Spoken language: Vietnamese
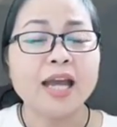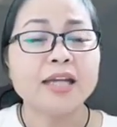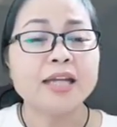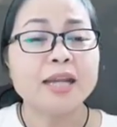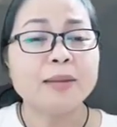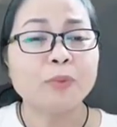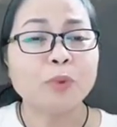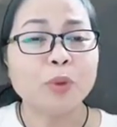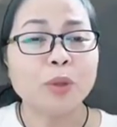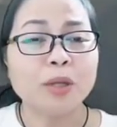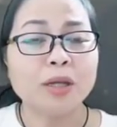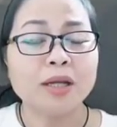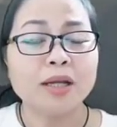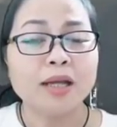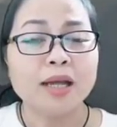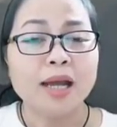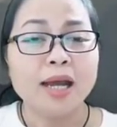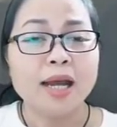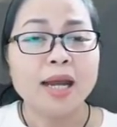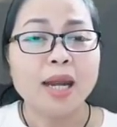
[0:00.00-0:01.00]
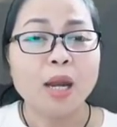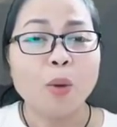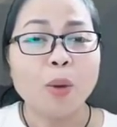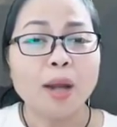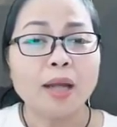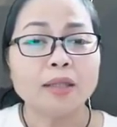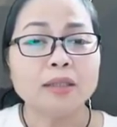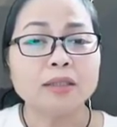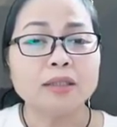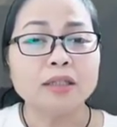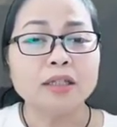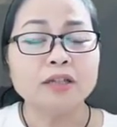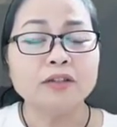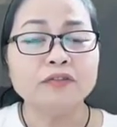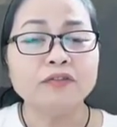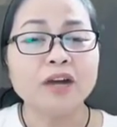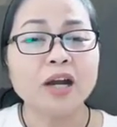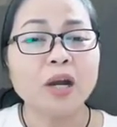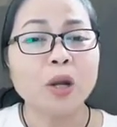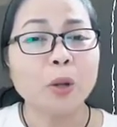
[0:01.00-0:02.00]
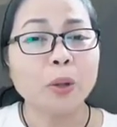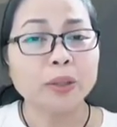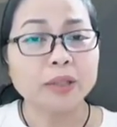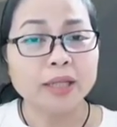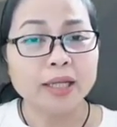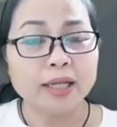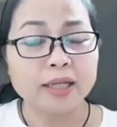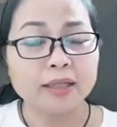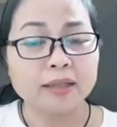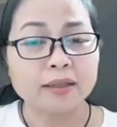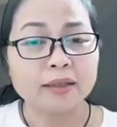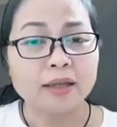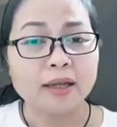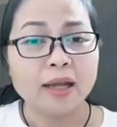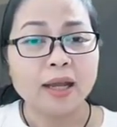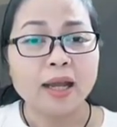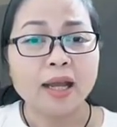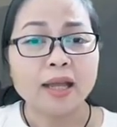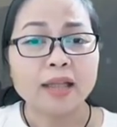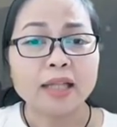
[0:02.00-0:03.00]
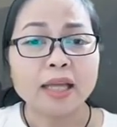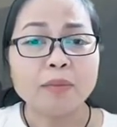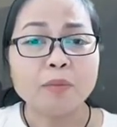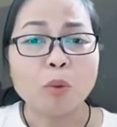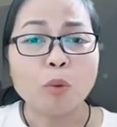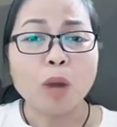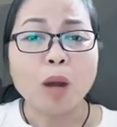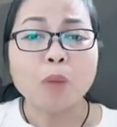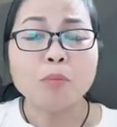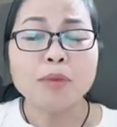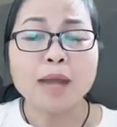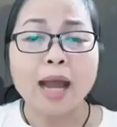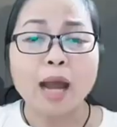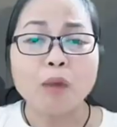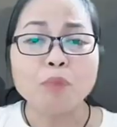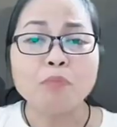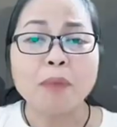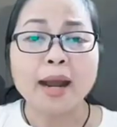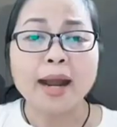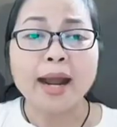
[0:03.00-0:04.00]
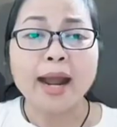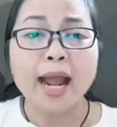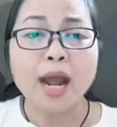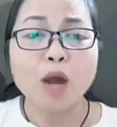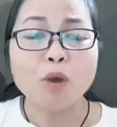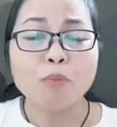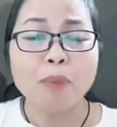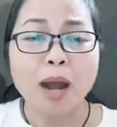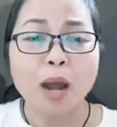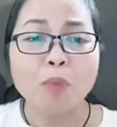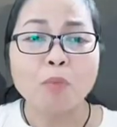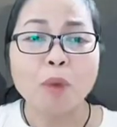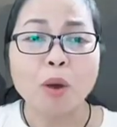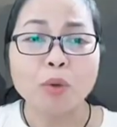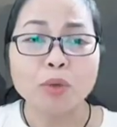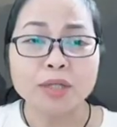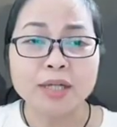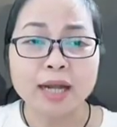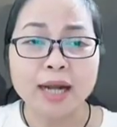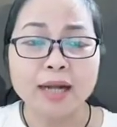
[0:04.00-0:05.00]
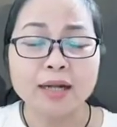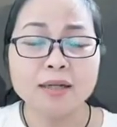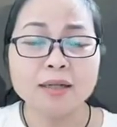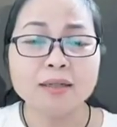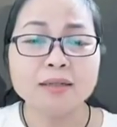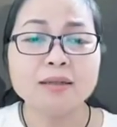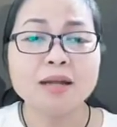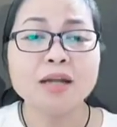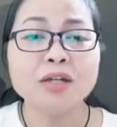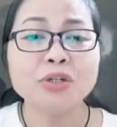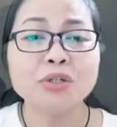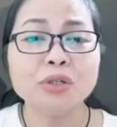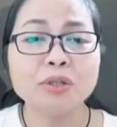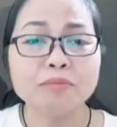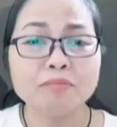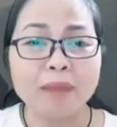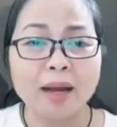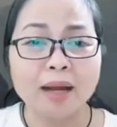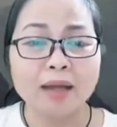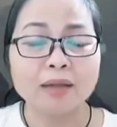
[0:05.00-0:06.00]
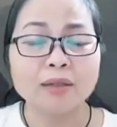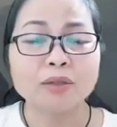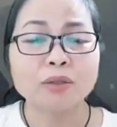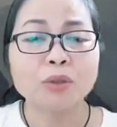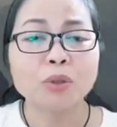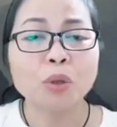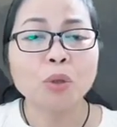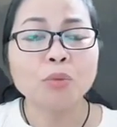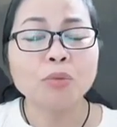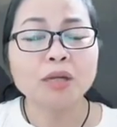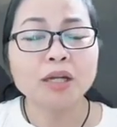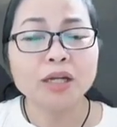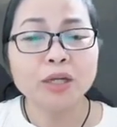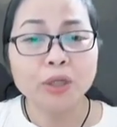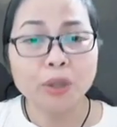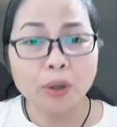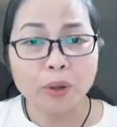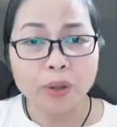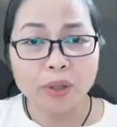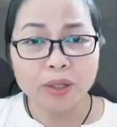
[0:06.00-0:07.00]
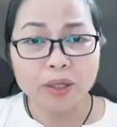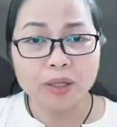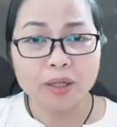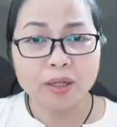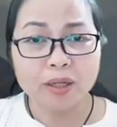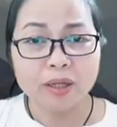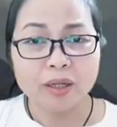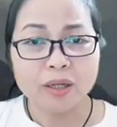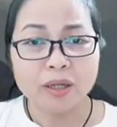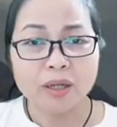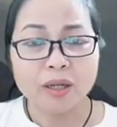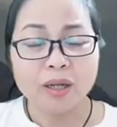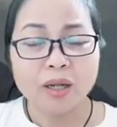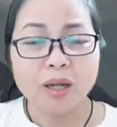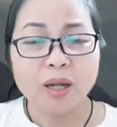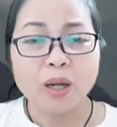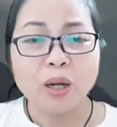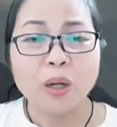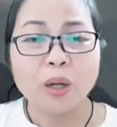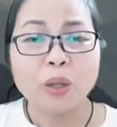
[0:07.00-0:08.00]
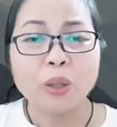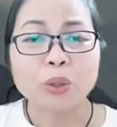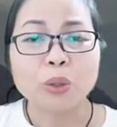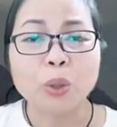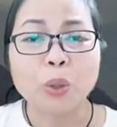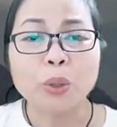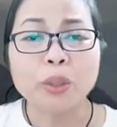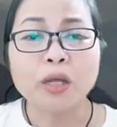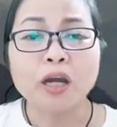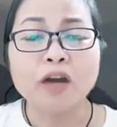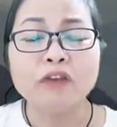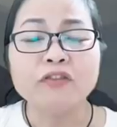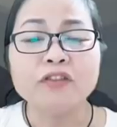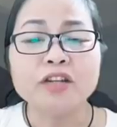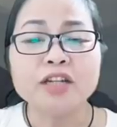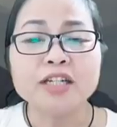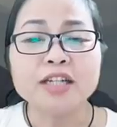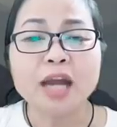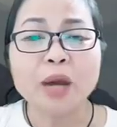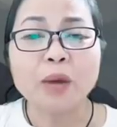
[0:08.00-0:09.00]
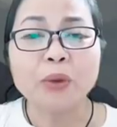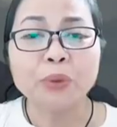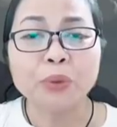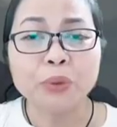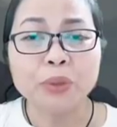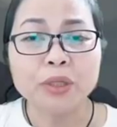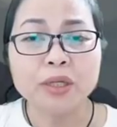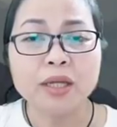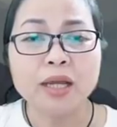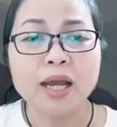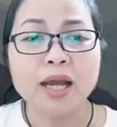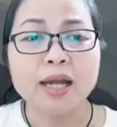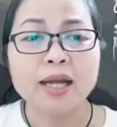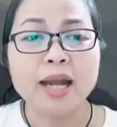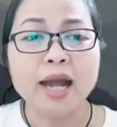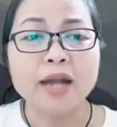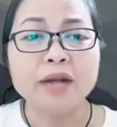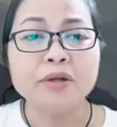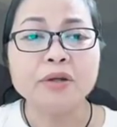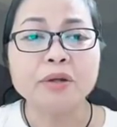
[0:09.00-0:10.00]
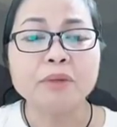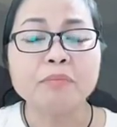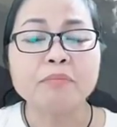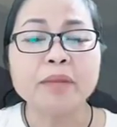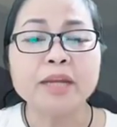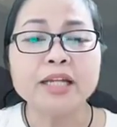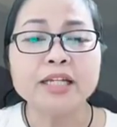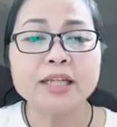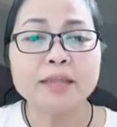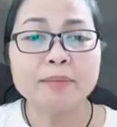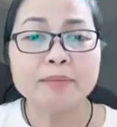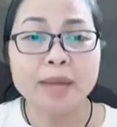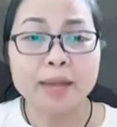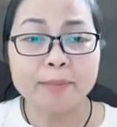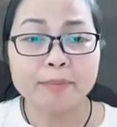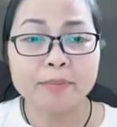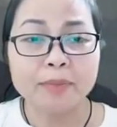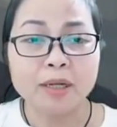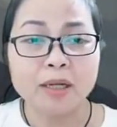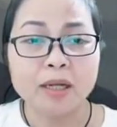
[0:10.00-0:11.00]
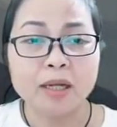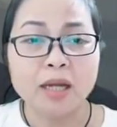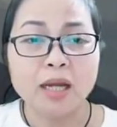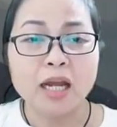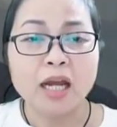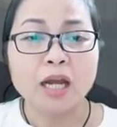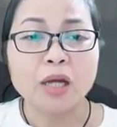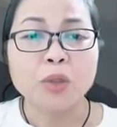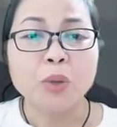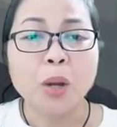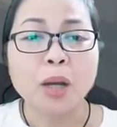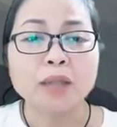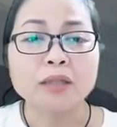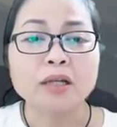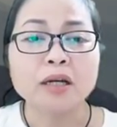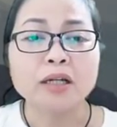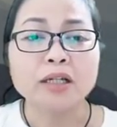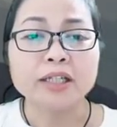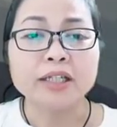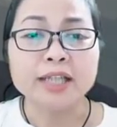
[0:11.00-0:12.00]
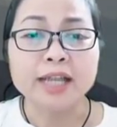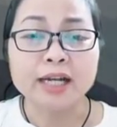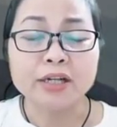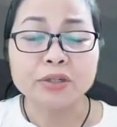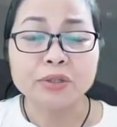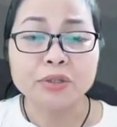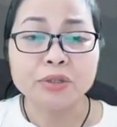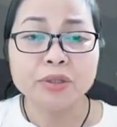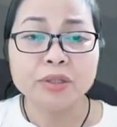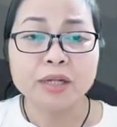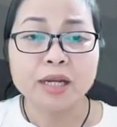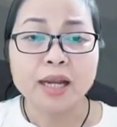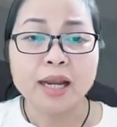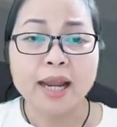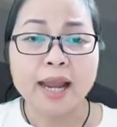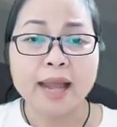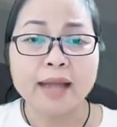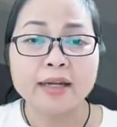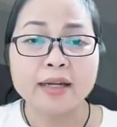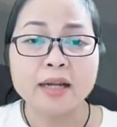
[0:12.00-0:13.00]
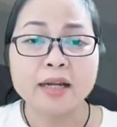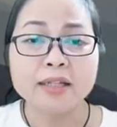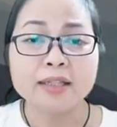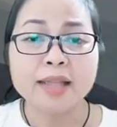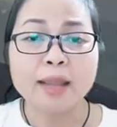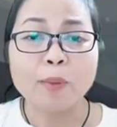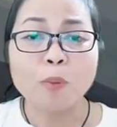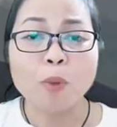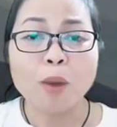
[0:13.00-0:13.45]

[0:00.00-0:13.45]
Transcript: Đêm khuya, Lão Hòa Thượng Hư Vân ngồi thiền, thấy một ông lão mặc áo bào màu trắng đến trước mặt, cung kính nói: "Tôi ở phía sau núi đã được mấy trăm năm. Đoạn thời gian trước, ngài đến Tam